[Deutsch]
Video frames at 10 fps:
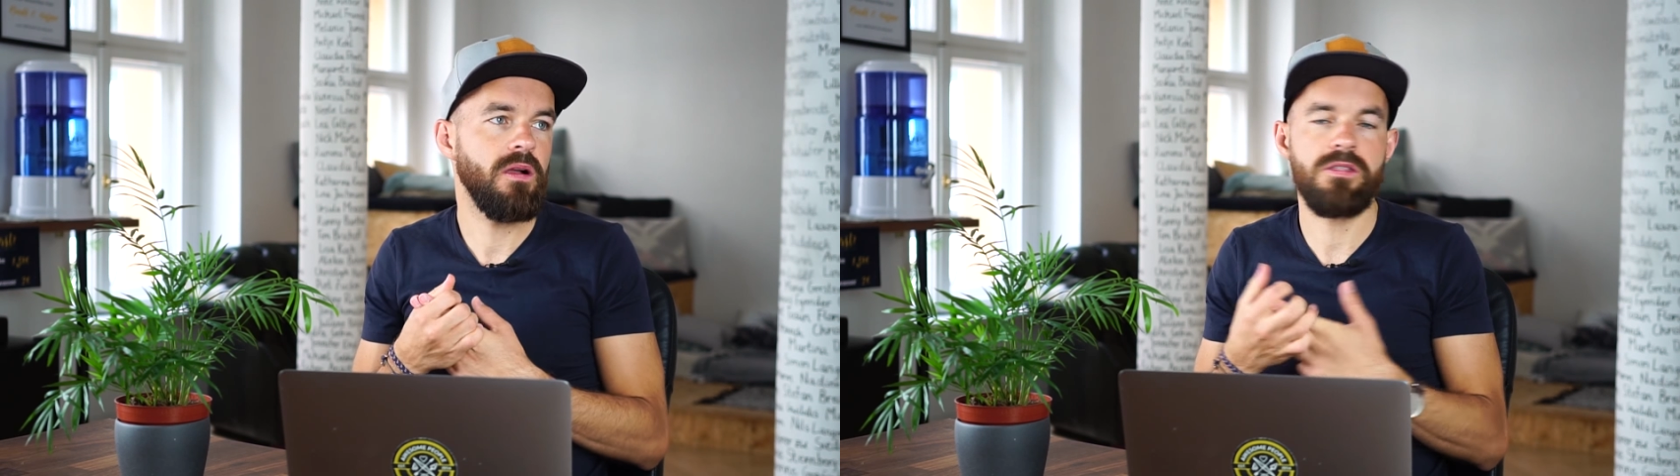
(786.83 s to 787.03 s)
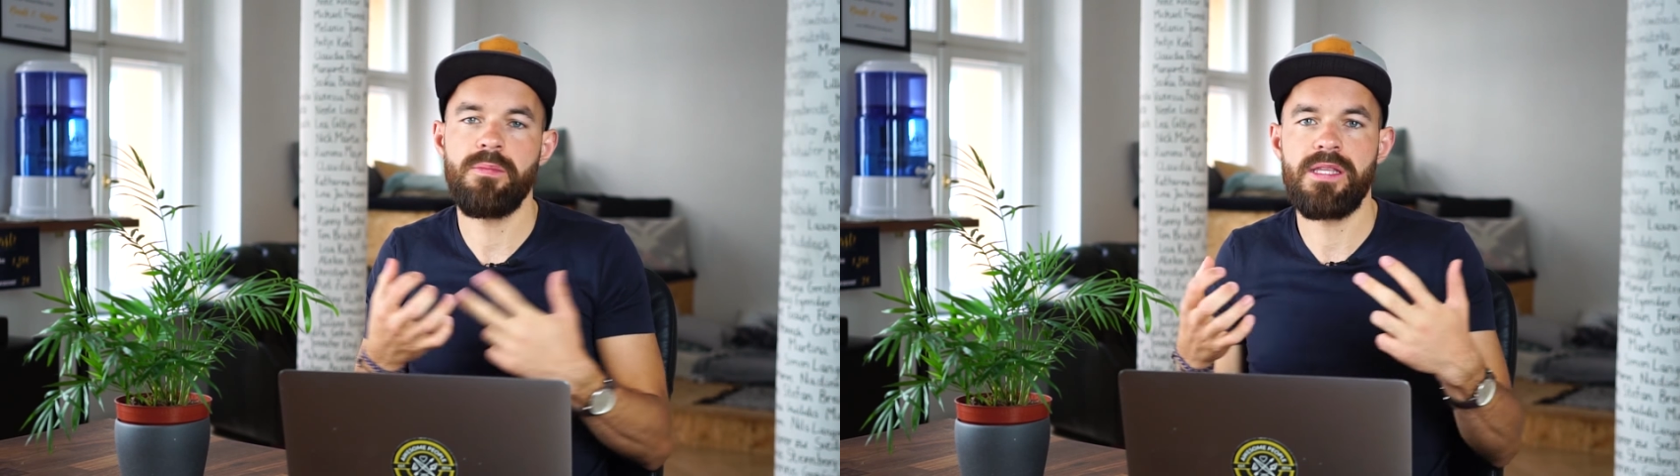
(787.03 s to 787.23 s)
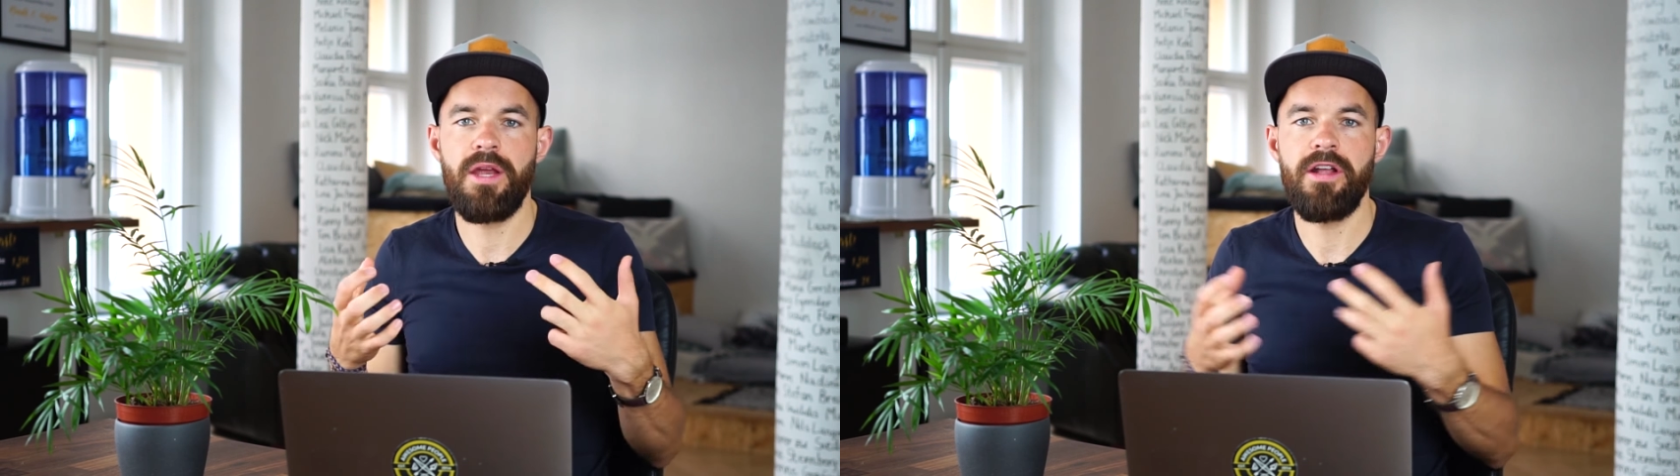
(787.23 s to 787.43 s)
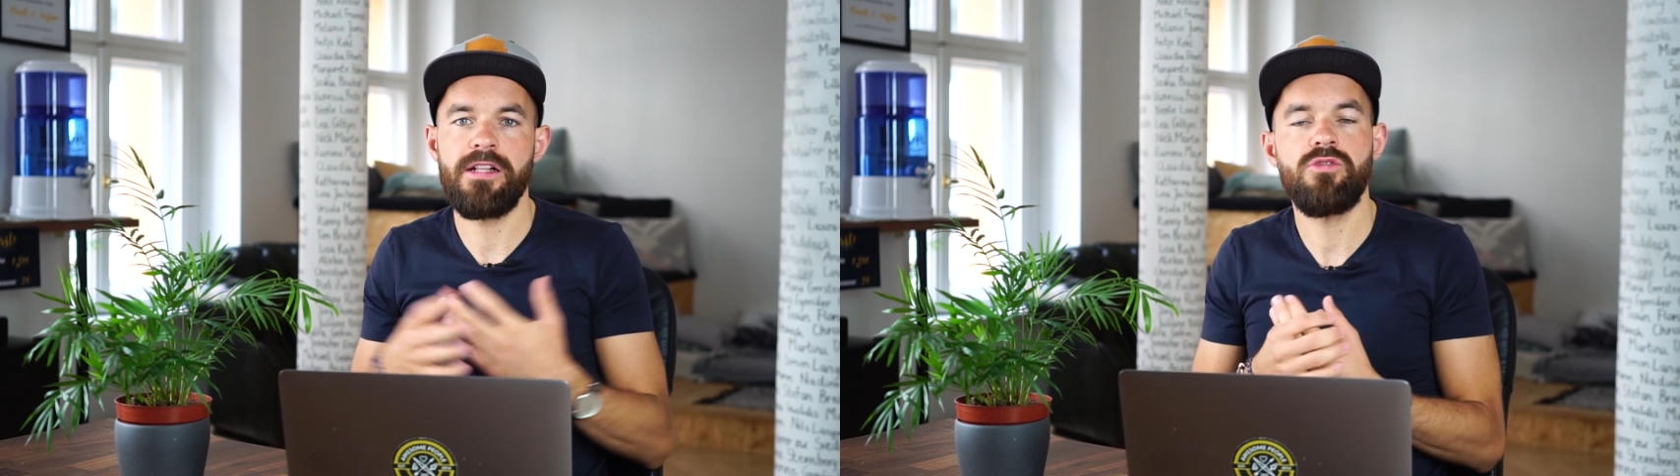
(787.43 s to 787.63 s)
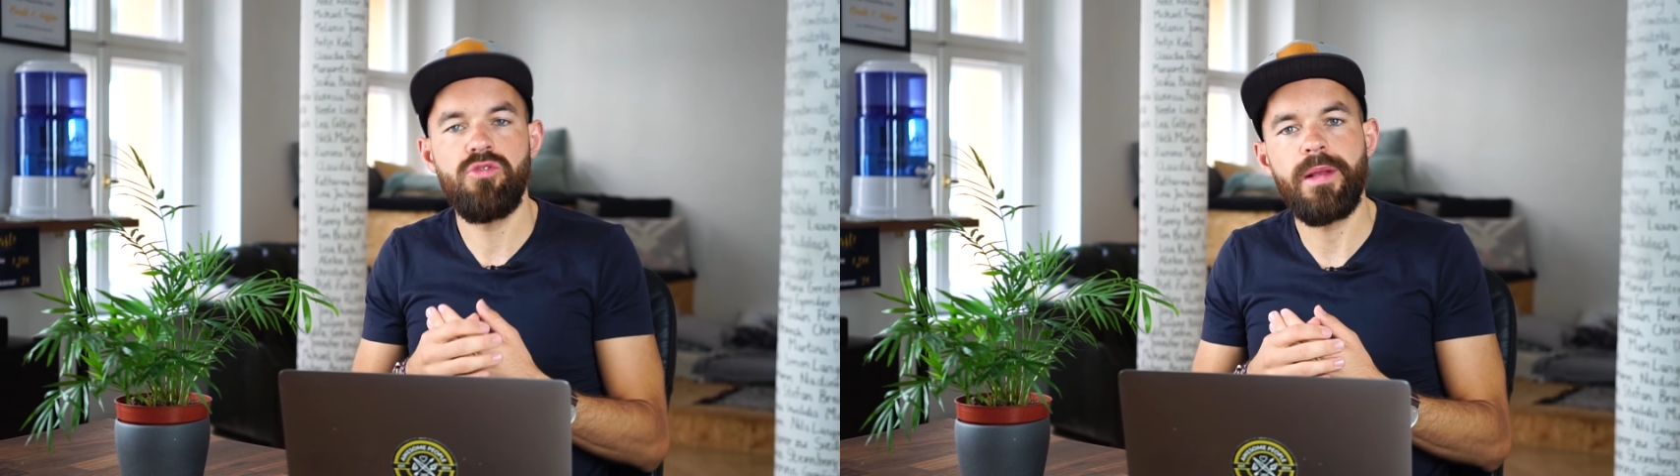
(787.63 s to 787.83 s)
Außerdem ist Gary
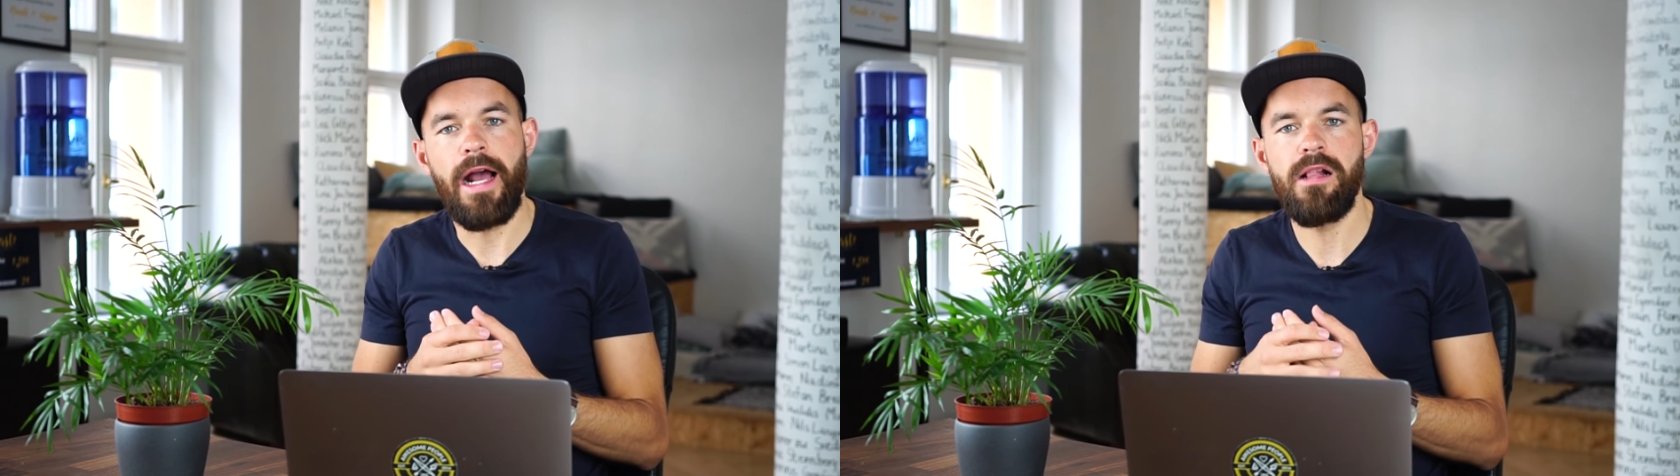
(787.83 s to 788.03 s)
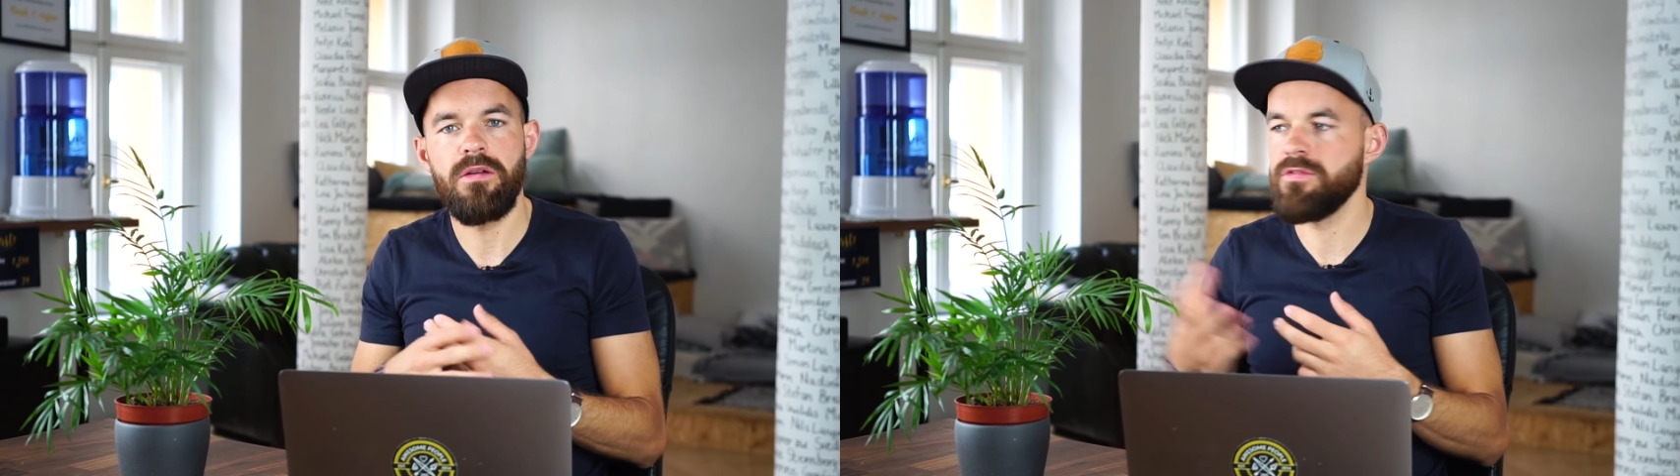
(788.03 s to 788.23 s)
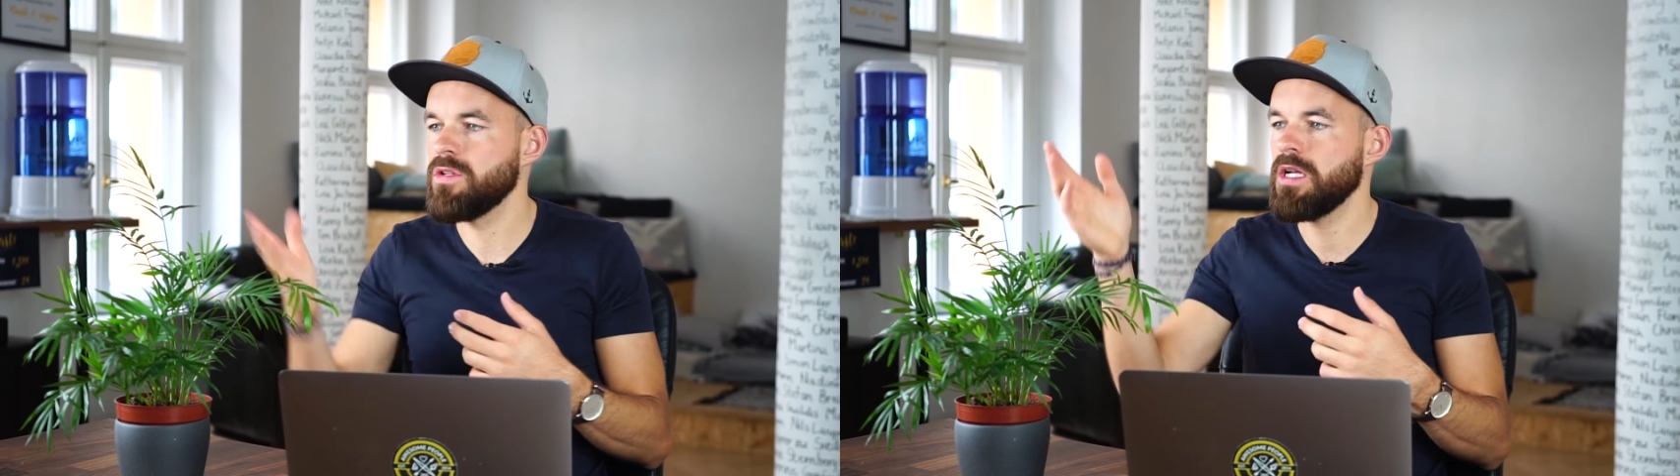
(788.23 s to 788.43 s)
als Typ geil und ich würde